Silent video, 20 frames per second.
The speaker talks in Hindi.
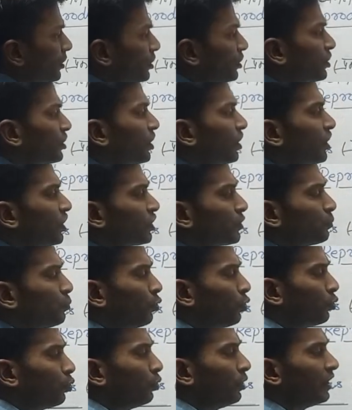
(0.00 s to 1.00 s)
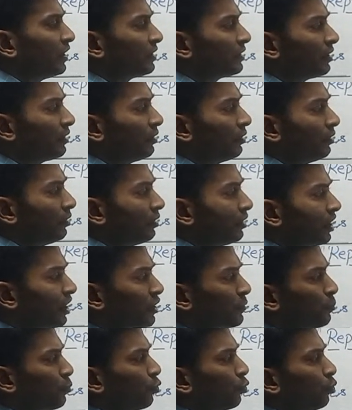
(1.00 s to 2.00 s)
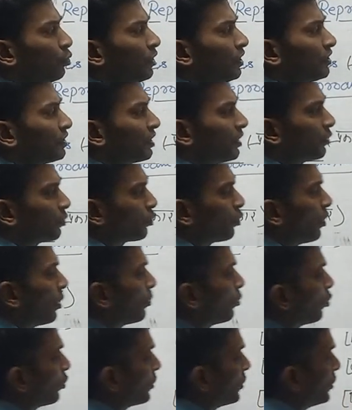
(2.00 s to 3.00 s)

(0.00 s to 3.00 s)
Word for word: इसे स्पोरुलेशन स्पोरुलेशन को हम लोग